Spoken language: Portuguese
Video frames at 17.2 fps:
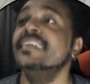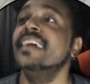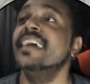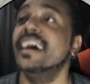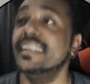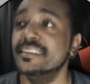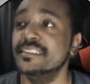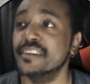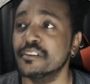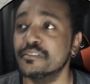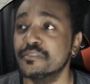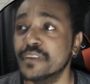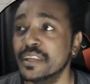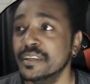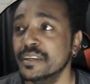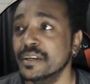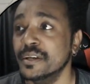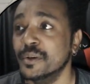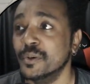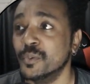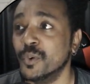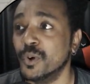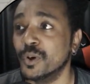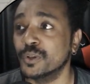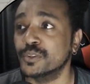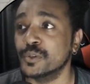E ali já vem
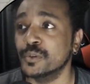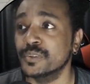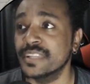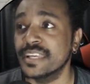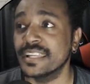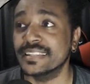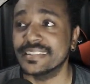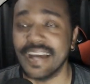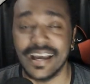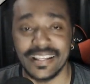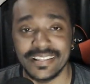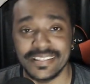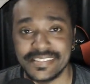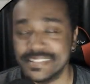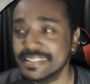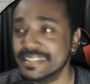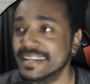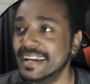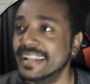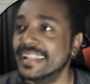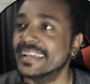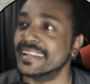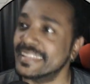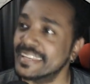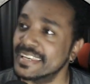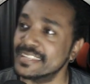um outro detalhezinho,
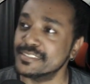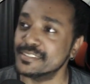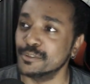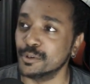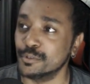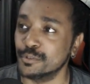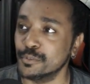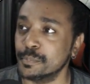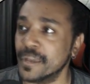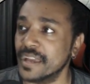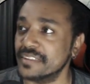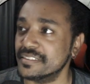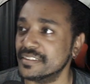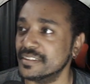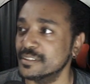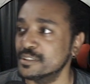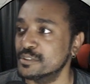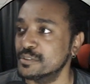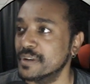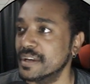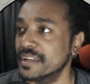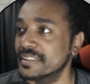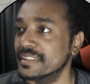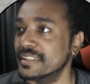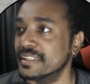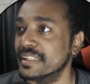galera, que é esse novo pet que a gente
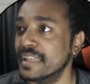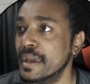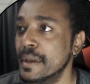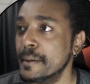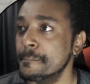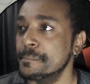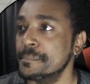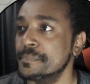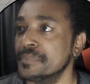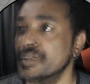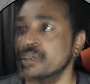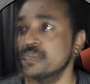vai ter, né?